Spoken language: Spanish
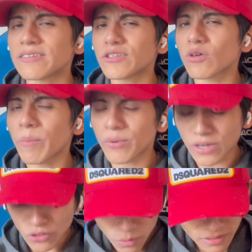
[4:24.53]
al sitio web
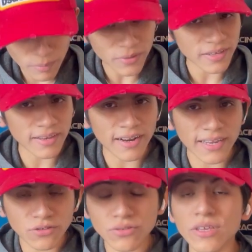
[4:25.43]
porque no vas a poder generar
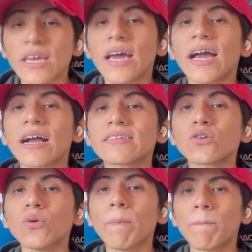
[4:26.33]
ingresos. Hay que
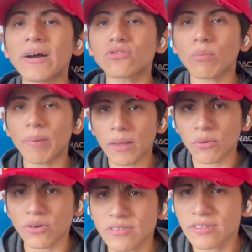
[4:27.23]
hacer un paso
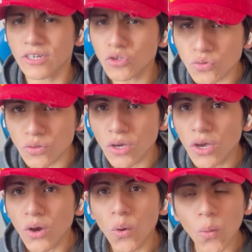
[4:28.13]
previo. Y si dices, Jesús,
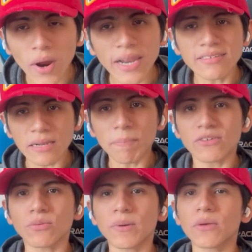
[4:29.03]
¿Cuál es el
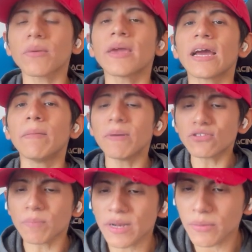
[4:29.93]
paso previo? Bien, el
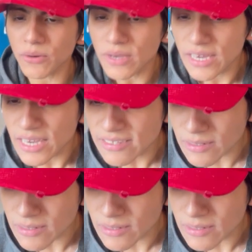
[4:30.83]
paso previo es